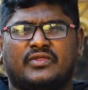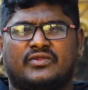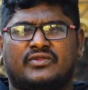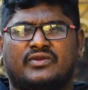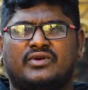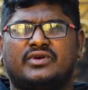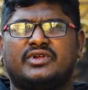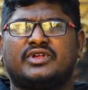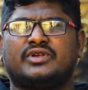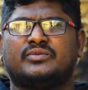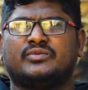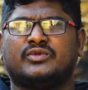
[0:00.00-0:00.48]

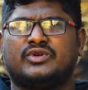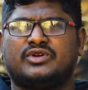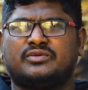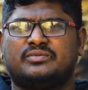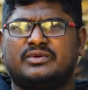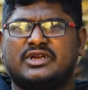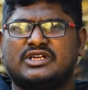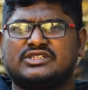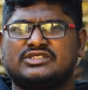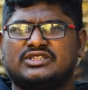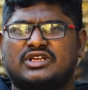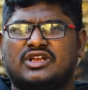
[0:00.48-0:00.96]
సో ఈ మూడు
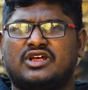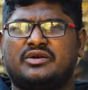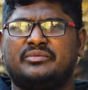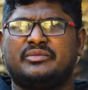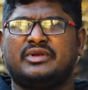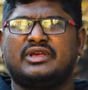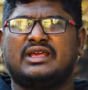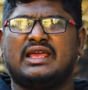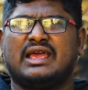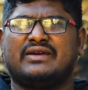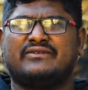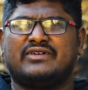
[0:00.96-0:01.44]
ప్లేసుల్లో
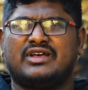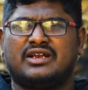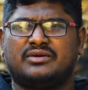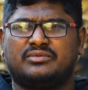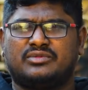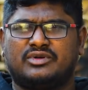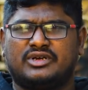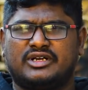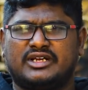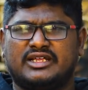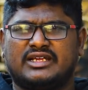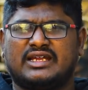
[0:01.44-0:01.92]
మీకు
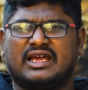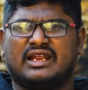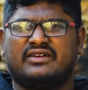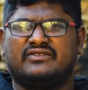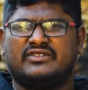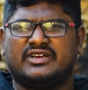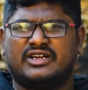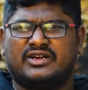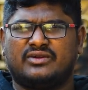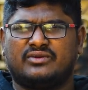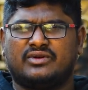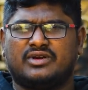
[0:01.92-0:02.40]
అవైలబిలిటీ
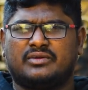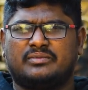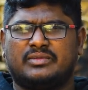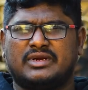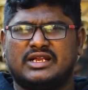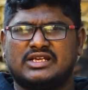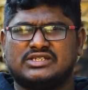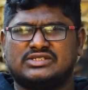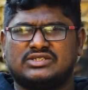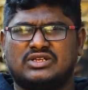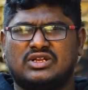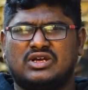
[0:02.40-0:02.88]
కన్వీనియంట్గా ఉన్న
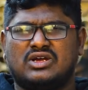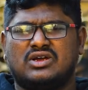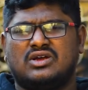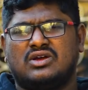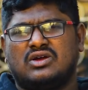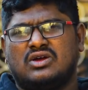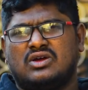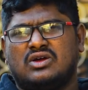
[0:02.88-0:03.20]
ప్లేస్లో